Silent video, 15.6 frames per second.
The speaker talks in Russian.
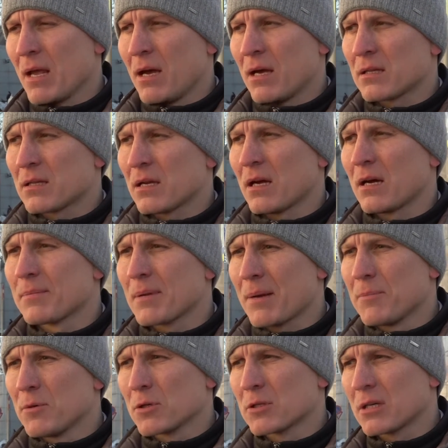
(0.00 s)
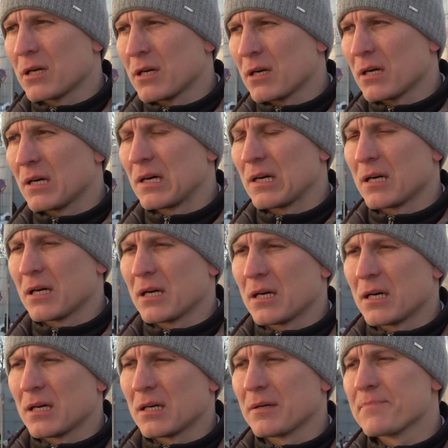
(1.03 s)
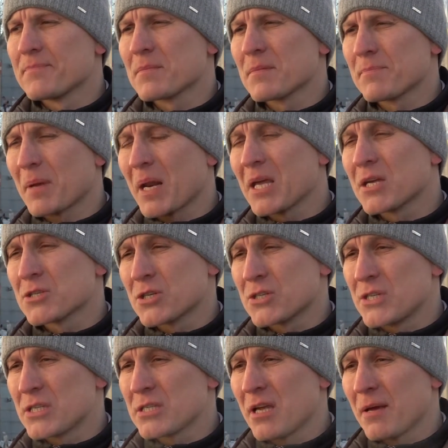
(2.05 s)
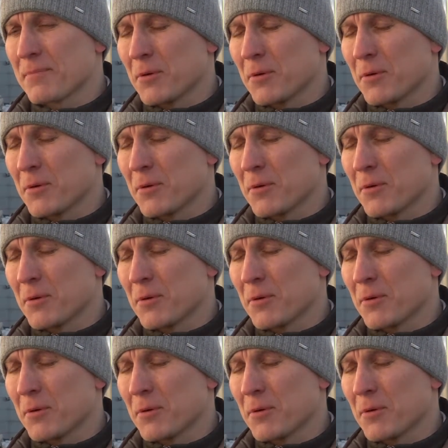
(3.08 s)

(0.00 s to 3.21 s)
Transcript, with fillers: это обработка э, проезжих частей